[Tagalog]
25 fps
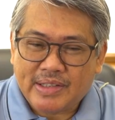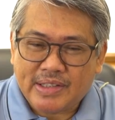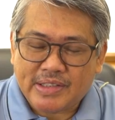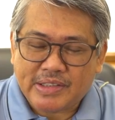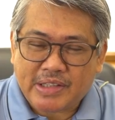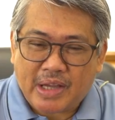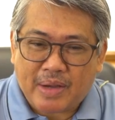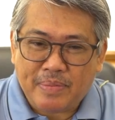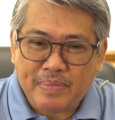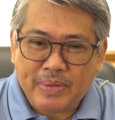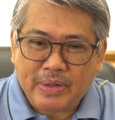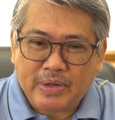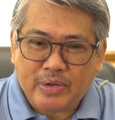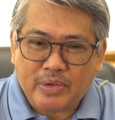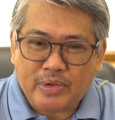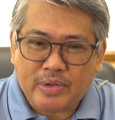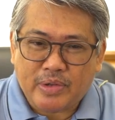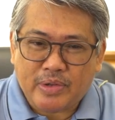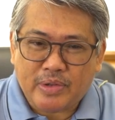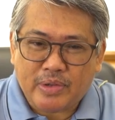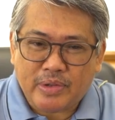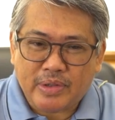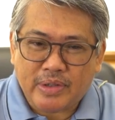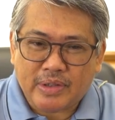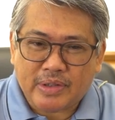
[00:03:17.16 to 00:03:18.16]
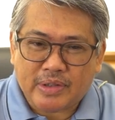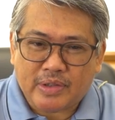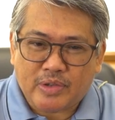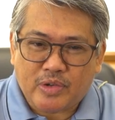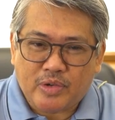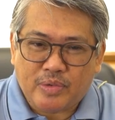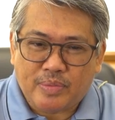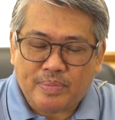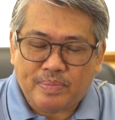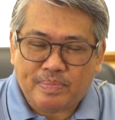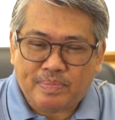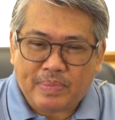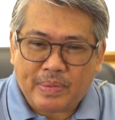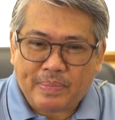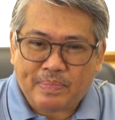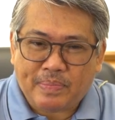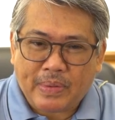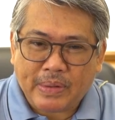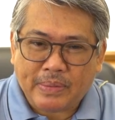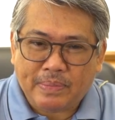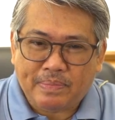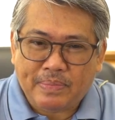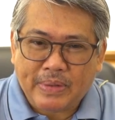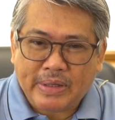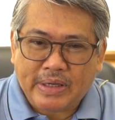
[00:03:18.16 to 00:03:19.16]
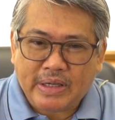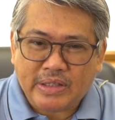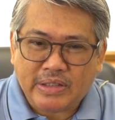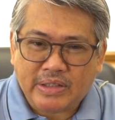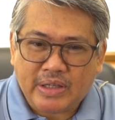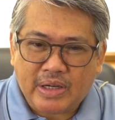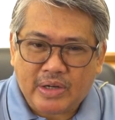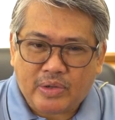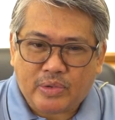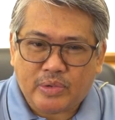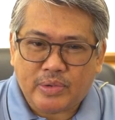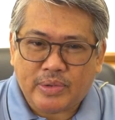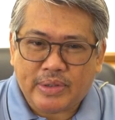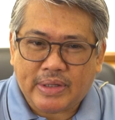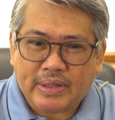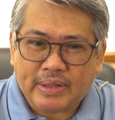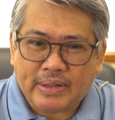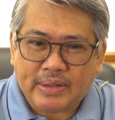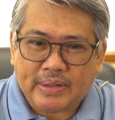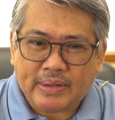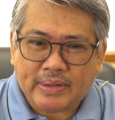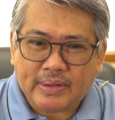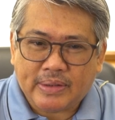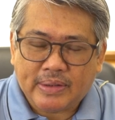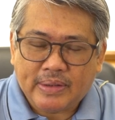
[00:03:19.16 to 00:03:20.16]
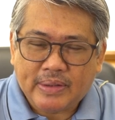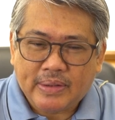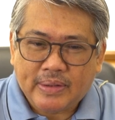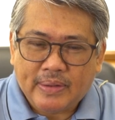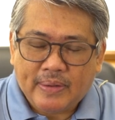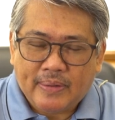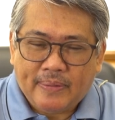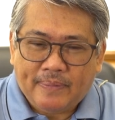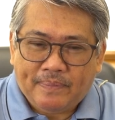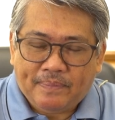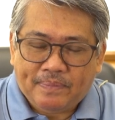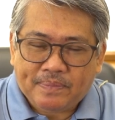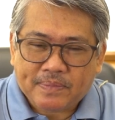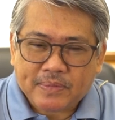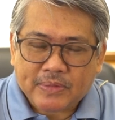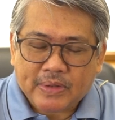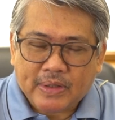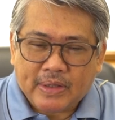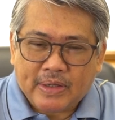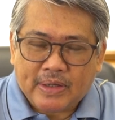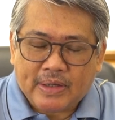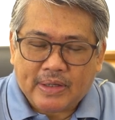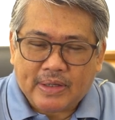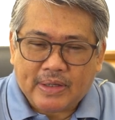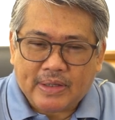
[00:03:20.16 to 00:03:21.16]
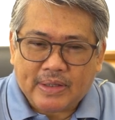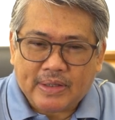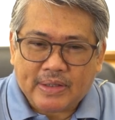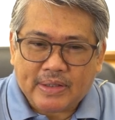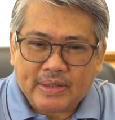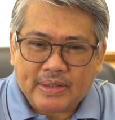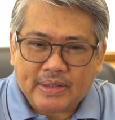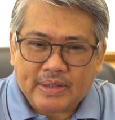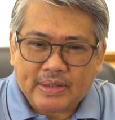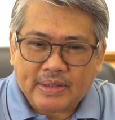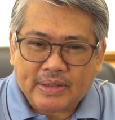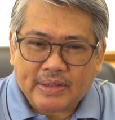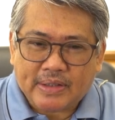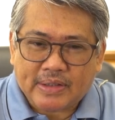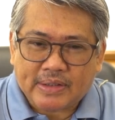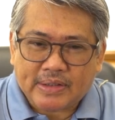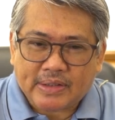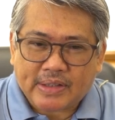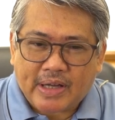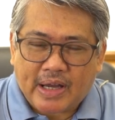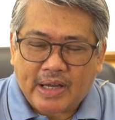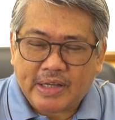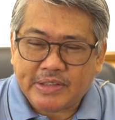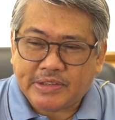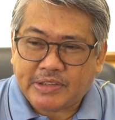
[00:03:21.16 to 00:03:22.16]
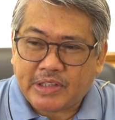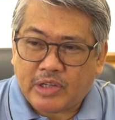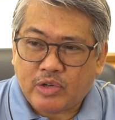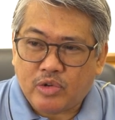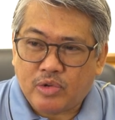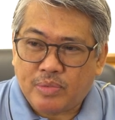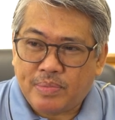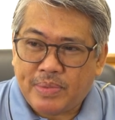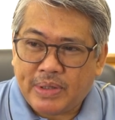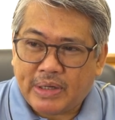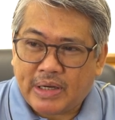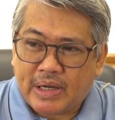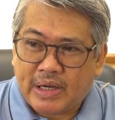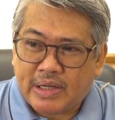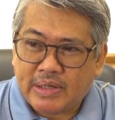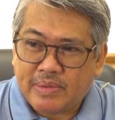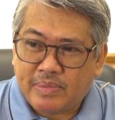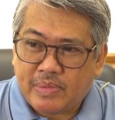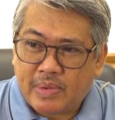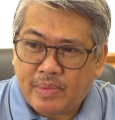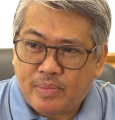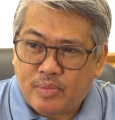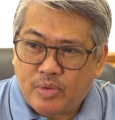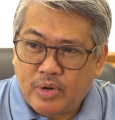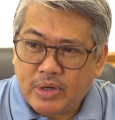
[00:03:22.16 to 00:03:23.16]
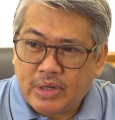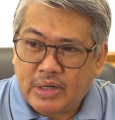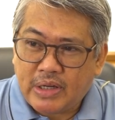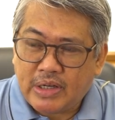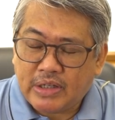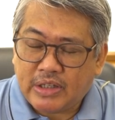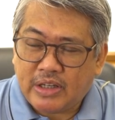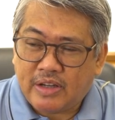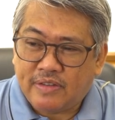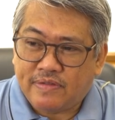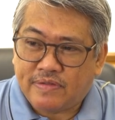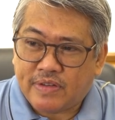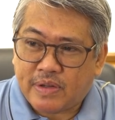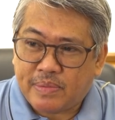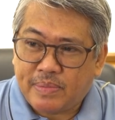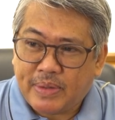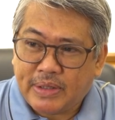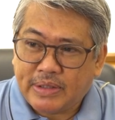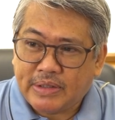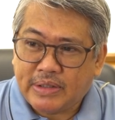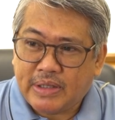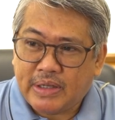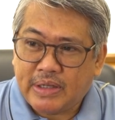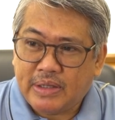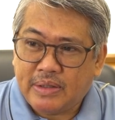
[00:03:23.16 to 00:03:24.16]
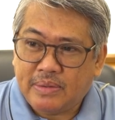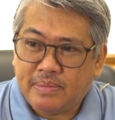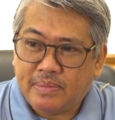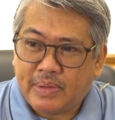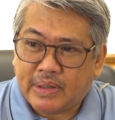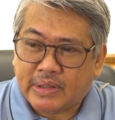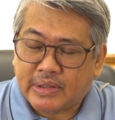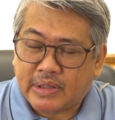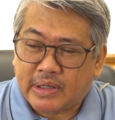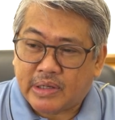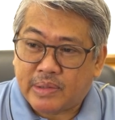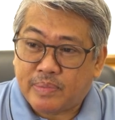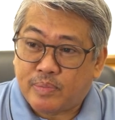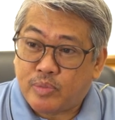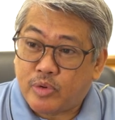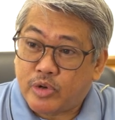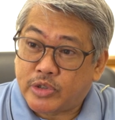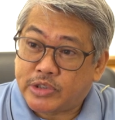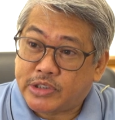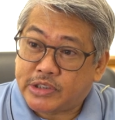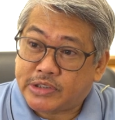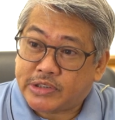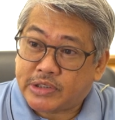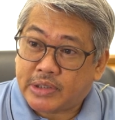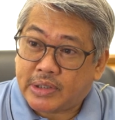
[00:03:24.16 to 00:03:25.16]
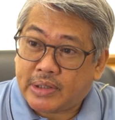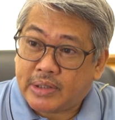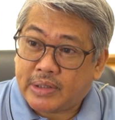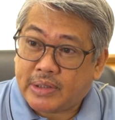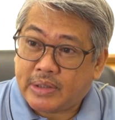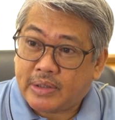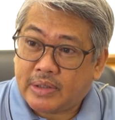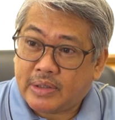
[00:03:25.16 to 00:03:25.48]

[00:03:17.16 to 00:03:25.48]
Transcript: nasabi ko, kung papagbigyan niya ako na uh, kahit sa loob ng anim na buwan lang, every Monday, magre-report siya sa